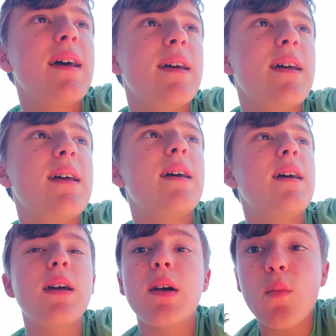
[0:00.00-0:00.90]

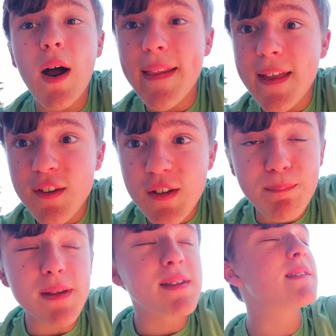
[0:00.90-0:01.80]
eh, qualche
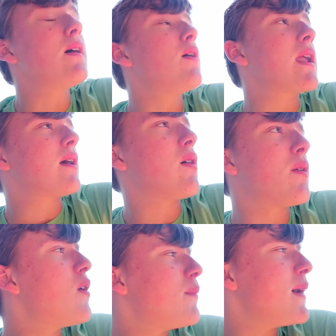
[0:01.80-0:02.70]
GP
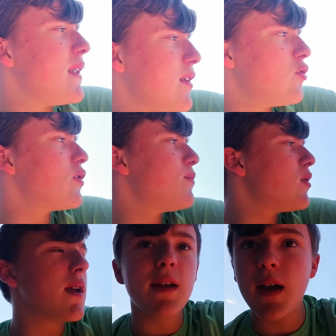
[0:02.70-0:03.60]
storico come il
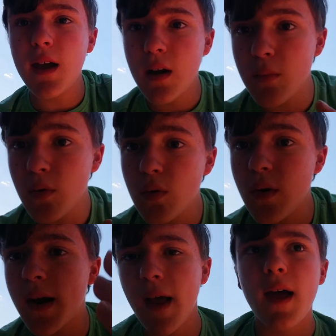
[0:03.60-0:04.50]
Nürburgring che
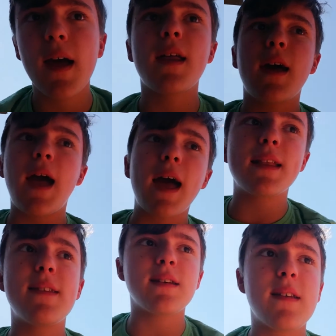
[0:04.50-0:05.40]
comunque
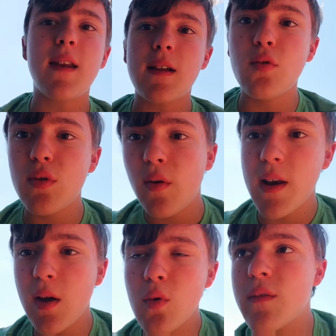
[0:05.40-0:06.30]
ragazzi tra tutte
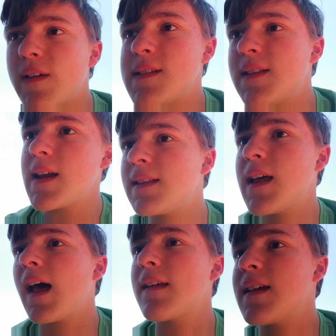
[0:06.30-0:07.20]
quelle curve
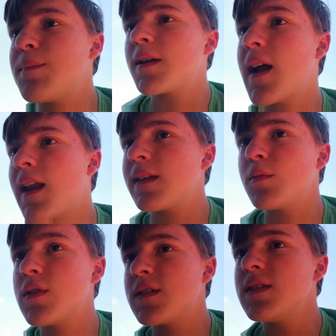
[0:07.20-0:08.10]
strette ha sempre regalato
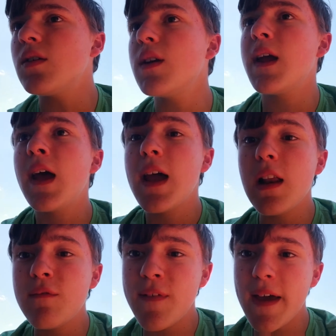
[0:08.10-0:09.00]
emozioni
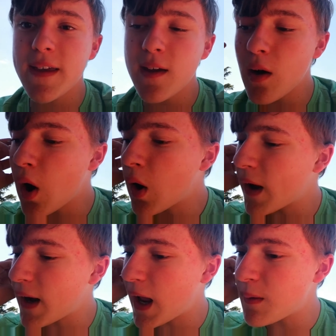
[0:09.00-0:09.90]
il vecchio
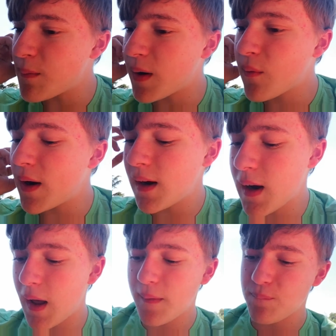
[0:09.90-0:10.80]
Hockenheim in
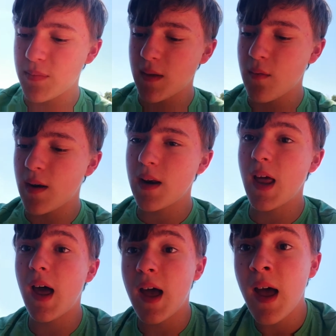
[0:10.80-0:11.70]
quella, in
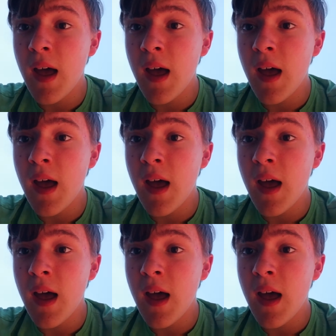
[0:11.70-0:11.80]
quella,